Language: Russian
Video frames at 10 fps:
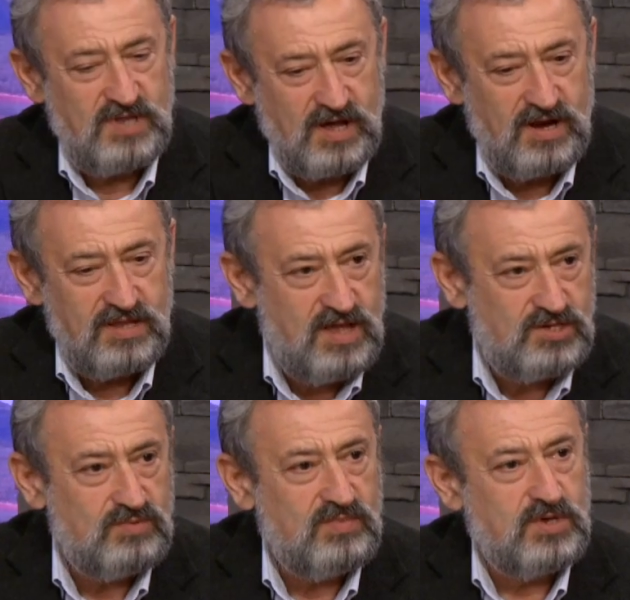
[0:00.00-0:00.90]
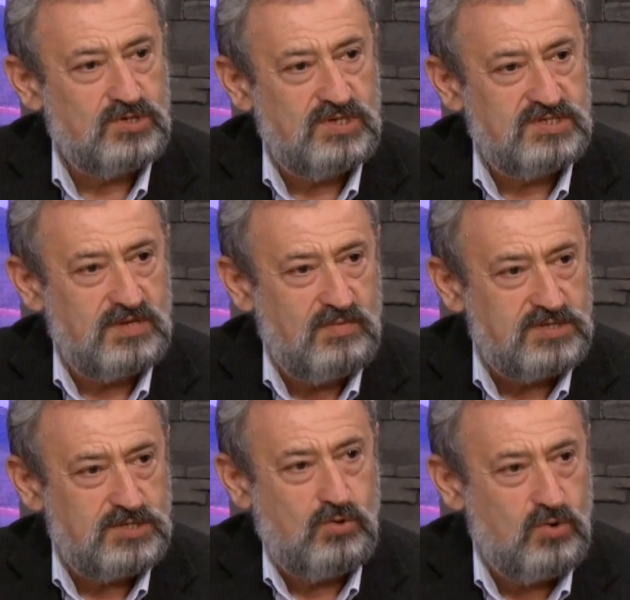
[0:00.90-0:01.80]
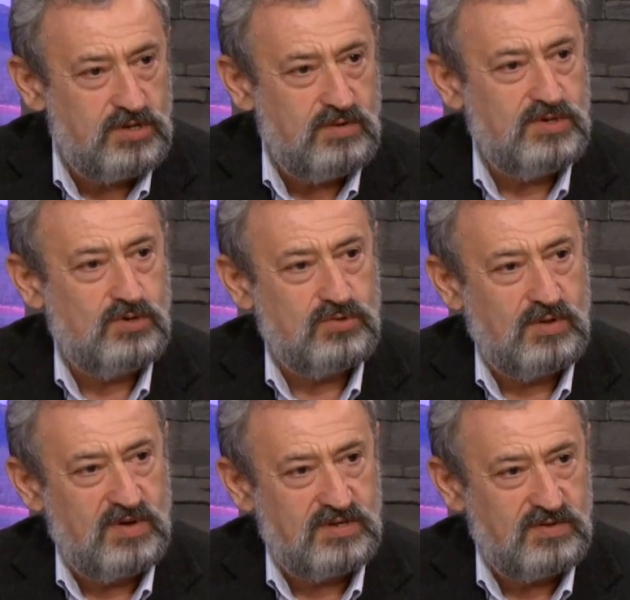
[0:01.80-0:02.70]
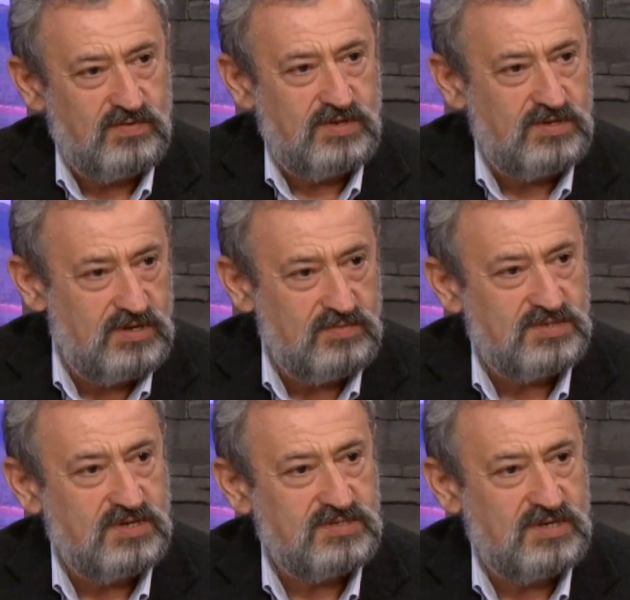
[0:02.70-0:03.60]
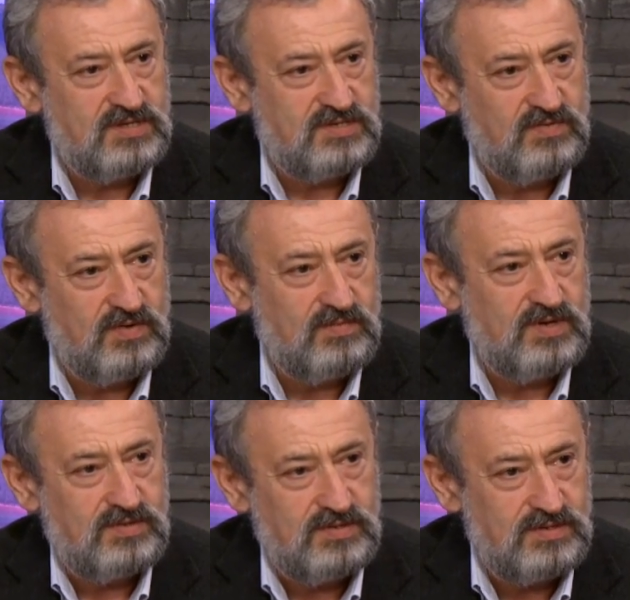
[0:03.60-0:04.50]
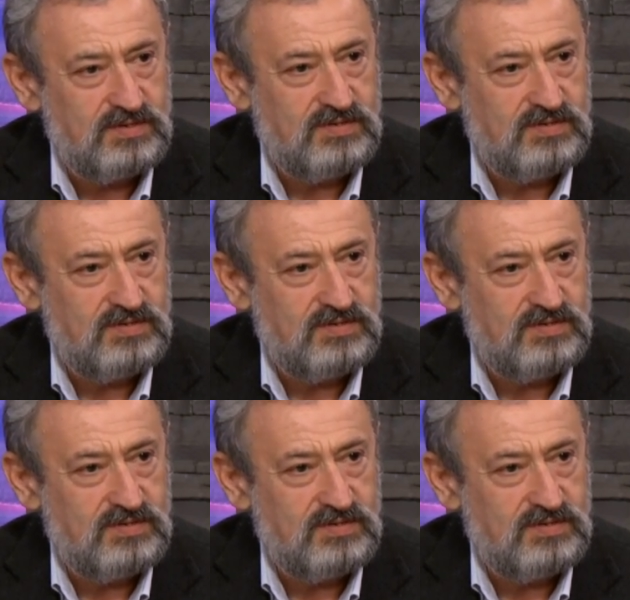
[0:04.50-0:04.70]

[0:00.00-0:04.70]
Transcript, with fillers: так или иначе, мы должны заниматься корнем, и никуда мы от этого не денемся, и следствие мы не